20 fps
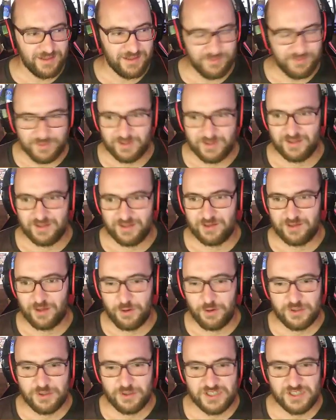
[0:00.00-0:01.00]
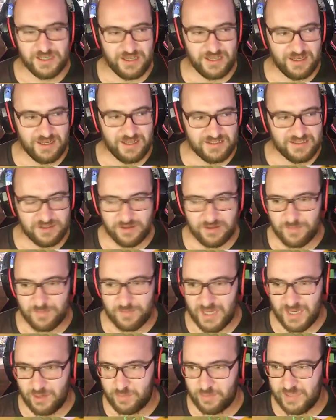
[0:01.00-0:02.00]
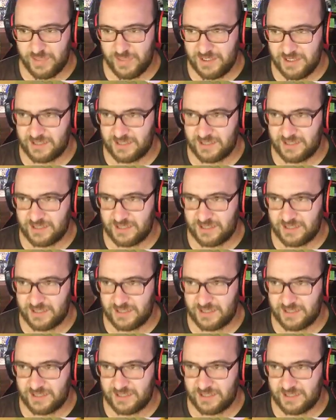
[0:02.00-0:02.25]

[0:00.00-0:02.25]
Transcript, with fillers: Dafür könnt ihr euch ja da jetzt eure Meinung